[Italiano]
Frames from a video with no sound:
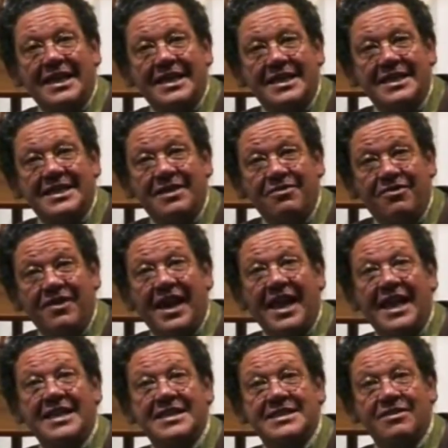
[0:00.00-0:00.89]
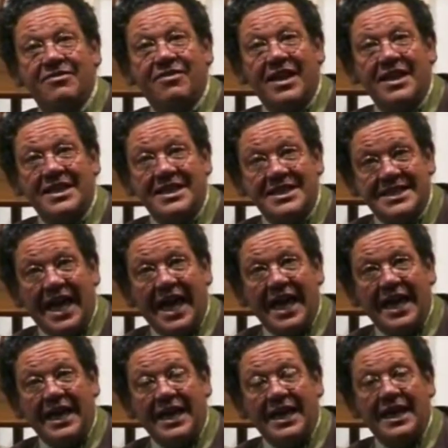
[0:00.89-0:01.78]
La differenza fra
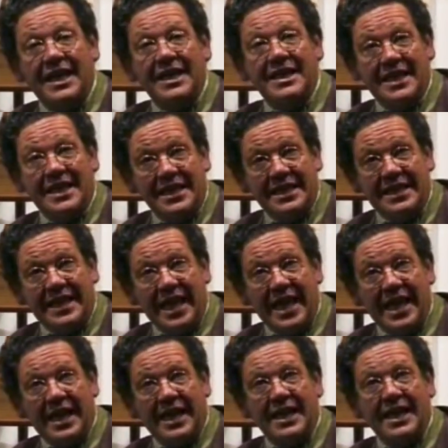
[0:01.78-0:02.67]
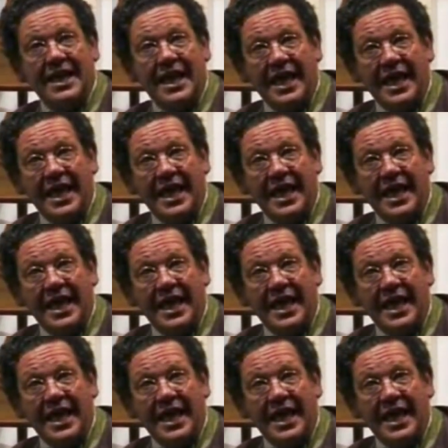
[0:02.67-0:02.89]
design di interni